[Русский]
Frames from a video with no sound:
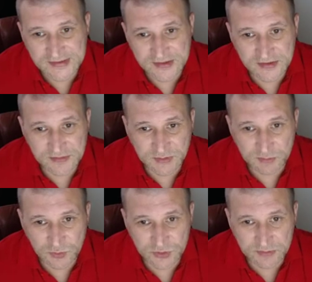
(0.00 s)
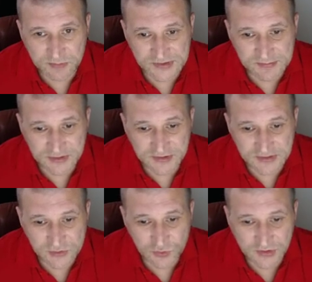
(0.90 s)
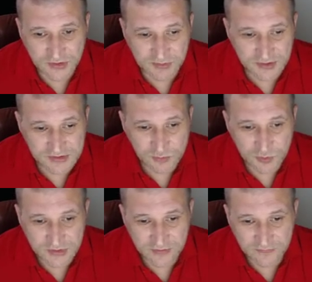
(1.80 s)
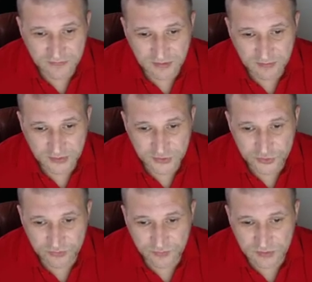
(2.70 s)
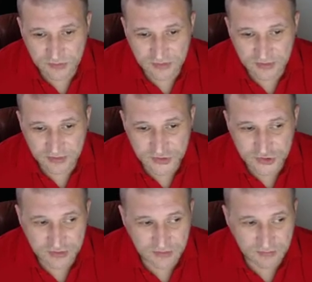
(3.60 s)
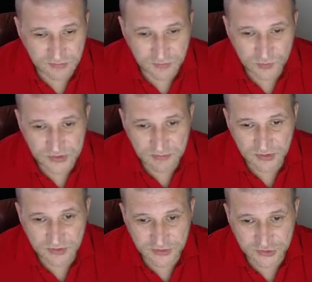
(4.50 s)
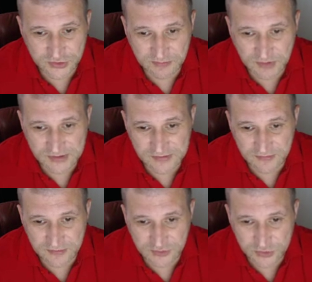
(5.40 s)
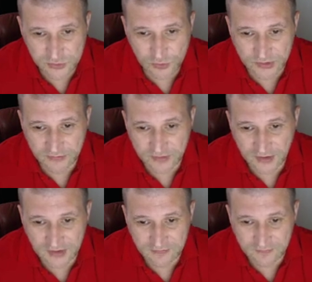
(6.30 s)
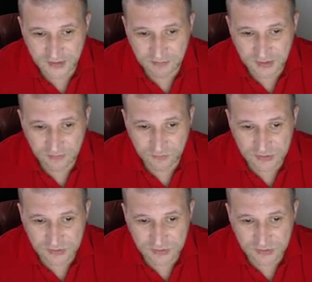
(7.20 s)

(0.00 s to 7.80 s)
Здесь мы можем посмотреть, сколько просмотров. Э, Причем вот раньше нужно было нажимать, сколько в реальном времени.